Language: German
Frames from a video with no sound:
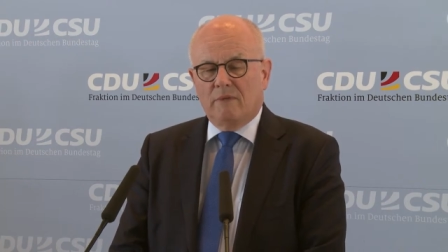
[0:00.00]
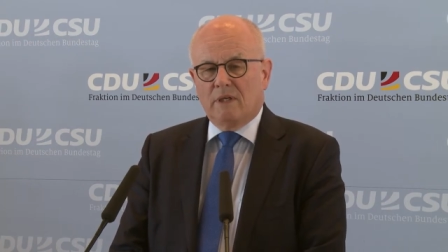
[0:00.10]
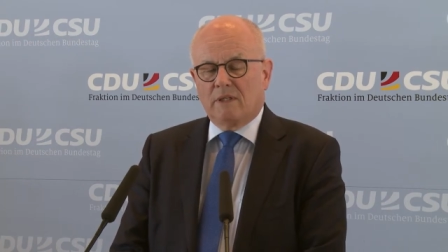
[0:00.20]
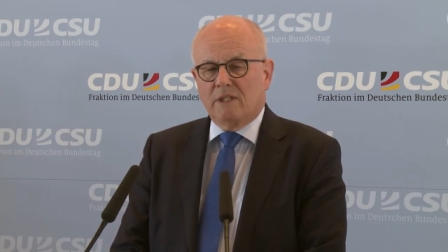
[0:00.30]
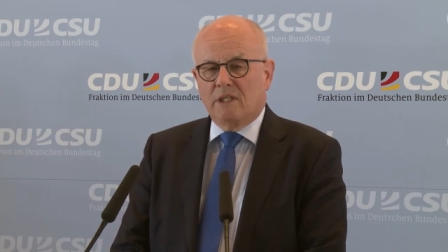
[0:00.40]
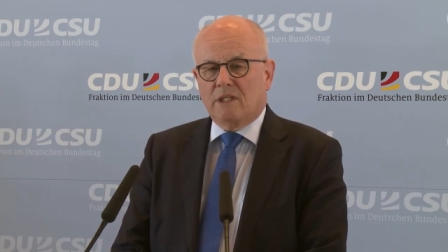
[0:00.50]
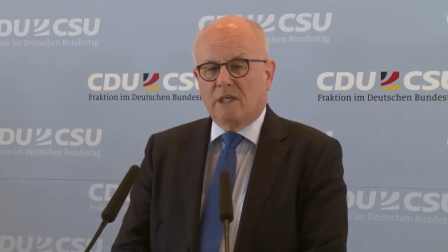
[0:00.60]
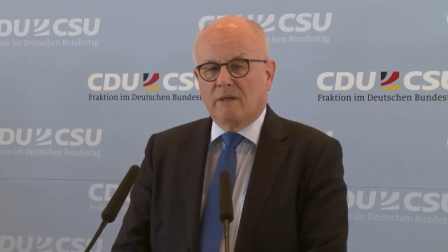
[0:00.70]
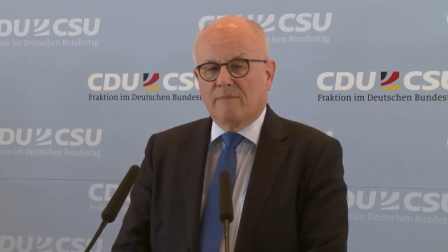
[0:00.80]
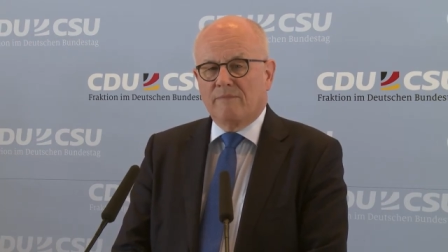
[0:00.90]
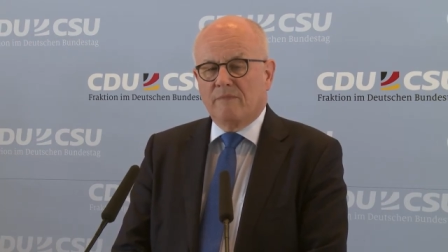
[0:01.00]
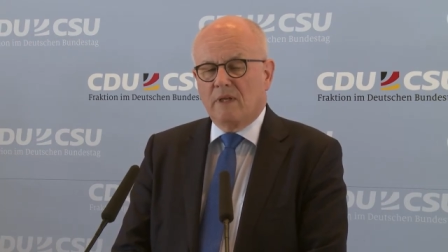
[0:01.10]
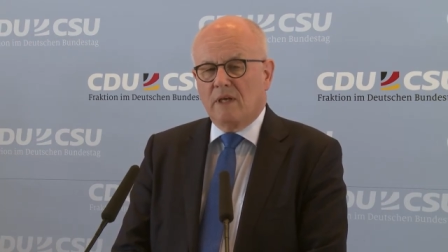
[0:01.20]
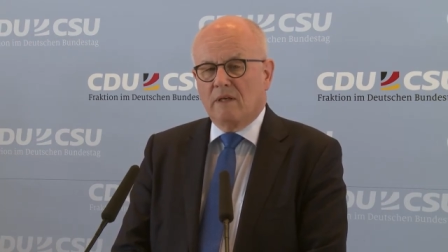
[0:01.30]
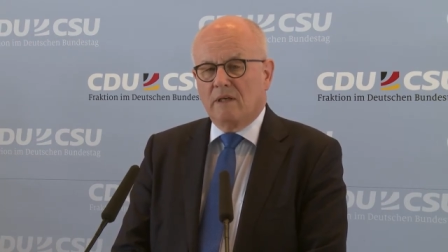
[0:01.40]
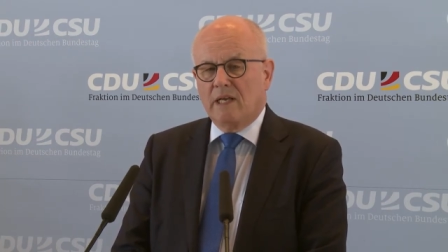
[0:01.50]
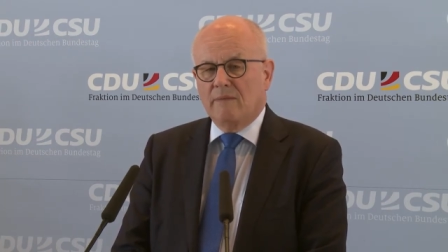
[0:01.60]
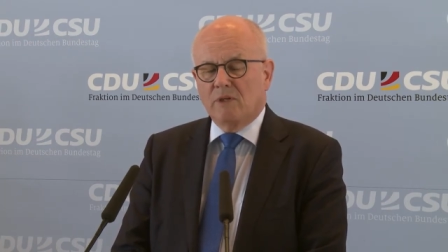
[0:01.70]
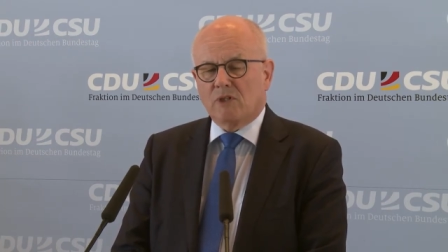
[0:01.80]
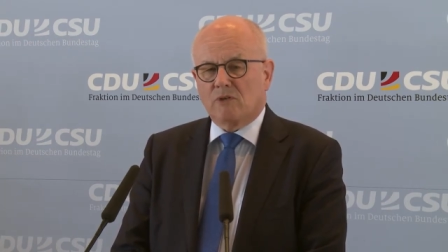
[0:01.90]
äh, sich ähm,
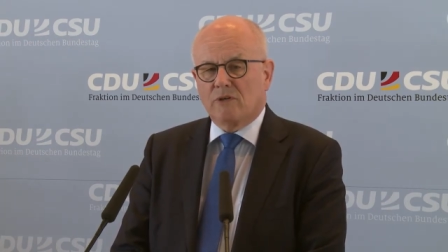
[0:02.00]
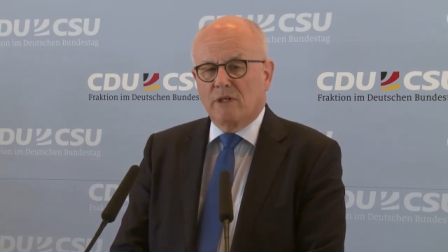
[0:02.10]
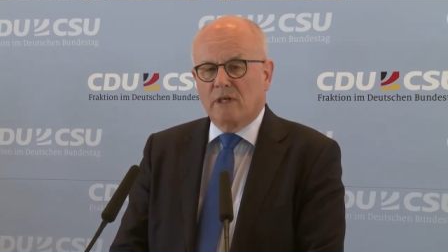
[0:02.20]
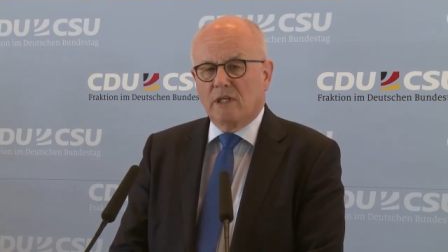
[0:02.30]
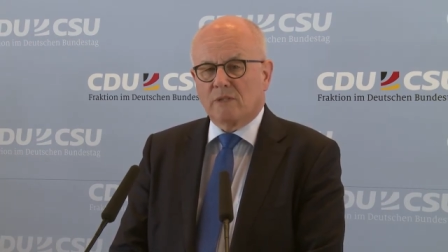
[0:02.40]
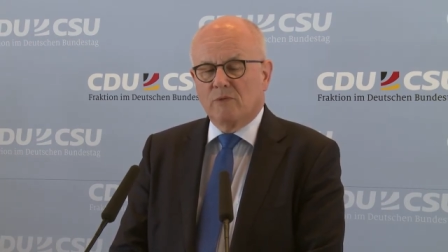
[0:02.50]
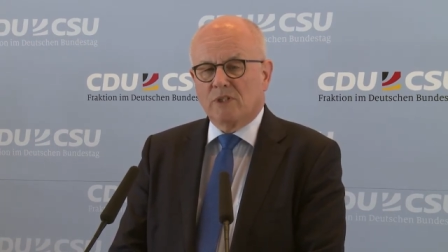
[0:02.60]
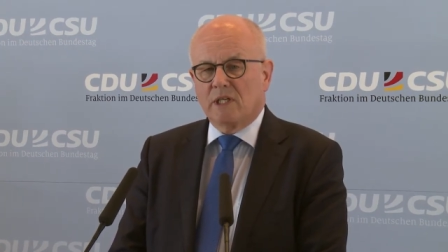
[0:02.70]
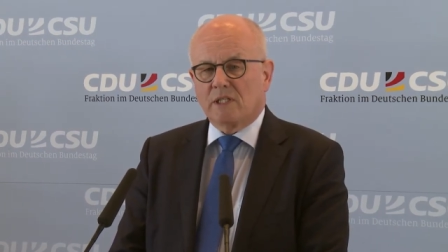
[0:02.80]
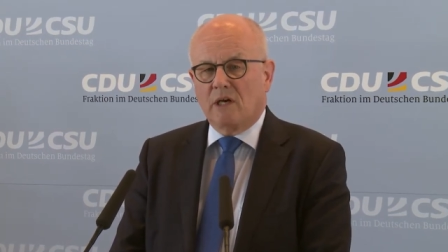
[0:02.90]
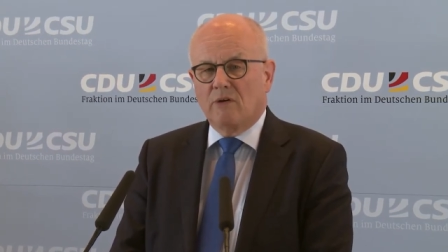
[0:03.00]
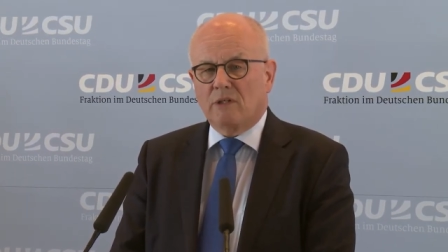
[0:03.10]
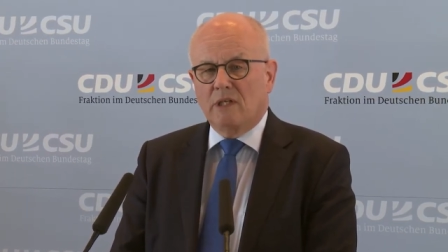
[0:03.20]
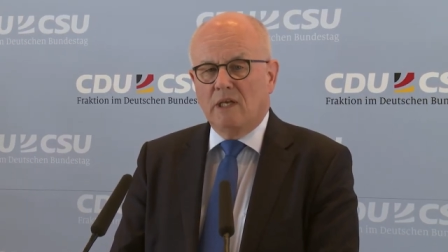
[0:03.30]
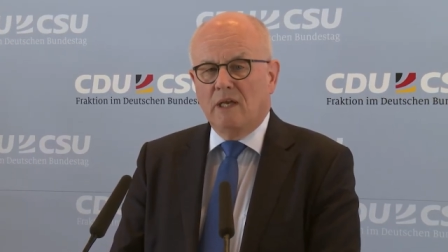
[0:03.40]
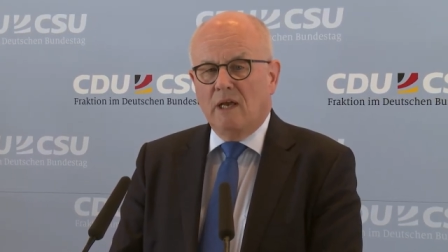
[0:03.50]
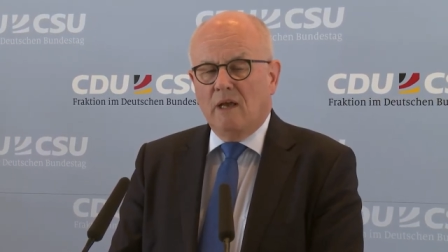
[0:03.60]
nehmen zu können. Es muss jetzt auch die